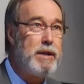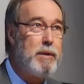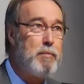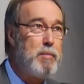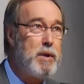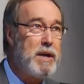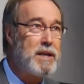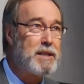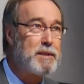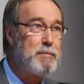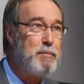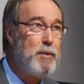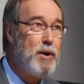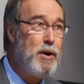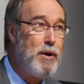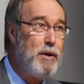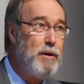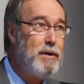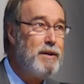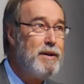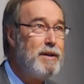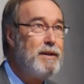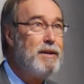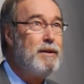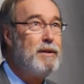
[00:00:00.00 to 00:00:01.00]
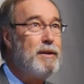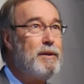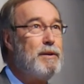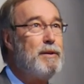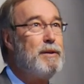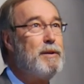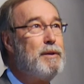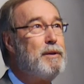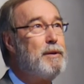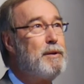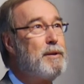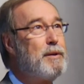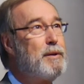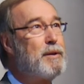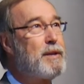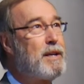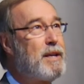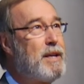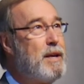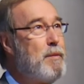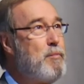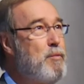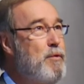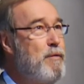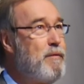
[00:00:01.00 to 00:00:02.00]
déplacement euh,
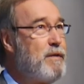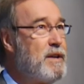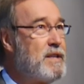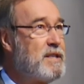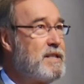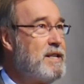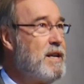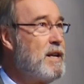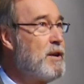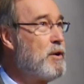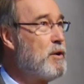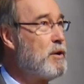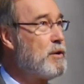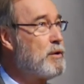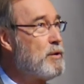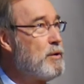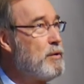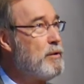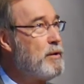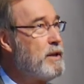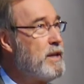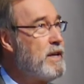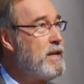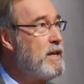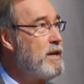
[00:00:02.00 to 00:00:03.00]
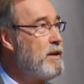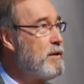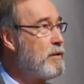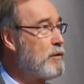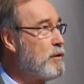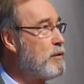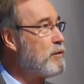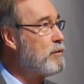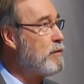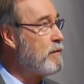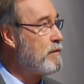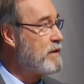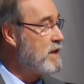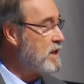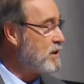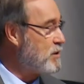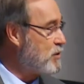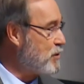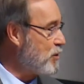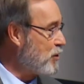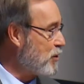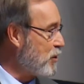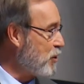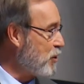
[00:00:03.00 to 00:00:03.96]
qui est plus facile quand on, est, quand on vient sur